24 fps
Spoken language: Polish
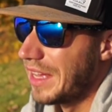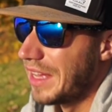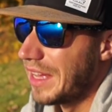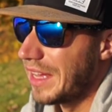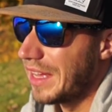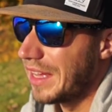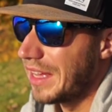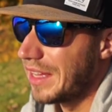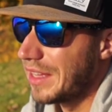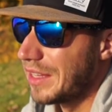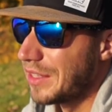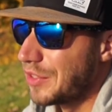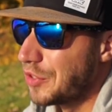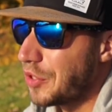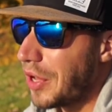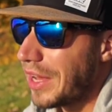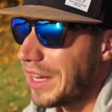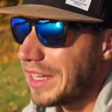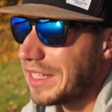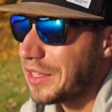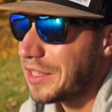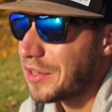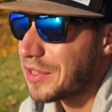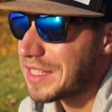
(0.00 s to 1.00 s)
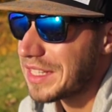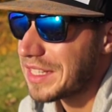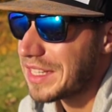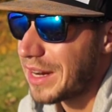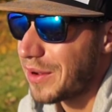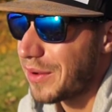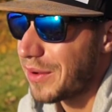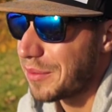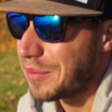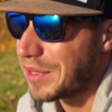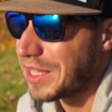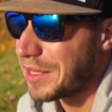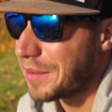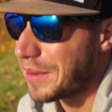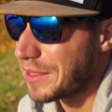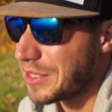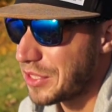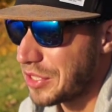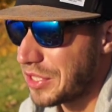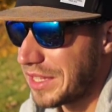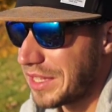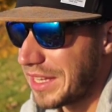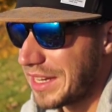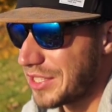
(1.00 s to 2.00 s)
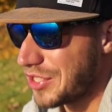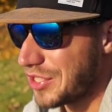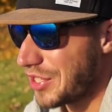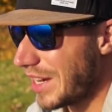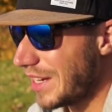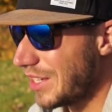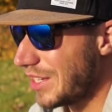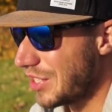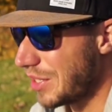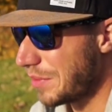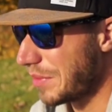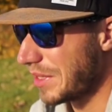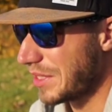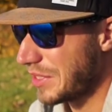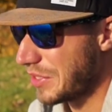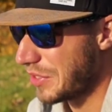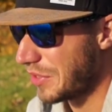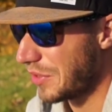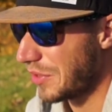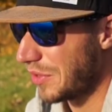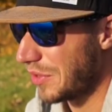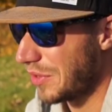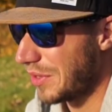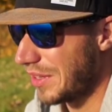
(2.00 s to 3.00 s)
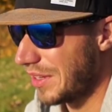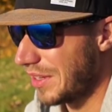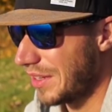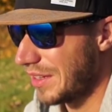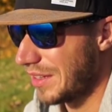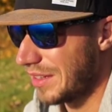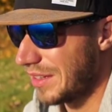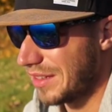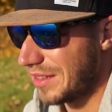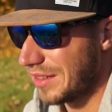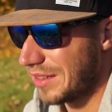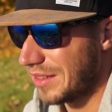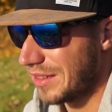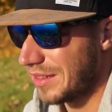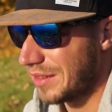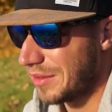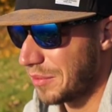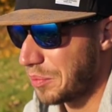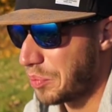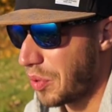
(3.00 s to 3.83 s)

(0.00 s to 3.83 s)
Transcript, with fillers: e, no ale nie rozegrałem i nie ma co się teraz żalić, nie ma co e,